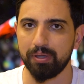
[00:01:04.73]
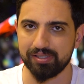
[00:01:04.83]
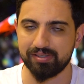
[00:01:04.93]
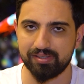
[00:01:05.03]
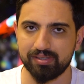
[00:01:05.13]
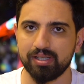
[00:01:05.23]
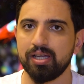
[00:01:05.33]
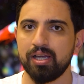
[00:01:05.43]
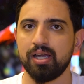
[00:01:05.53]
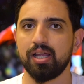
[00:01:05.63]
بس
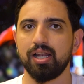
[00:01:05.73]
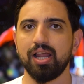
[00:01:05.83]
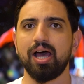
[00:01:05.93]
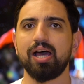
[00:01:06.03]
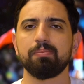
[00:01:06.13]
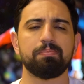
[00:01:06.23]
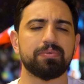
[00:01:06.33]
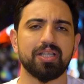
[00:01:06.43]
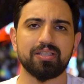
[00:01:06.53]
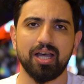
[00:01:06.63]
لاعب
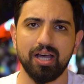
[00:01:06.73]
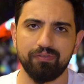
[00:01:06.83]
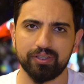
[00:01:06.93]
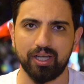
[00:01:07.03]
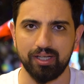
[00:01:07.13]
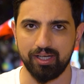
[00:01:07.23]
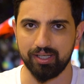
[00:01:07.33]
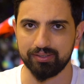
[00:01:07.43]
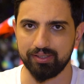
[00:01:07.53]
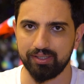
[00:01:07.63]
تتهافت عليه
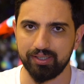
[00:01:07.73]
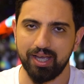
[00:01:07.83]
الأندية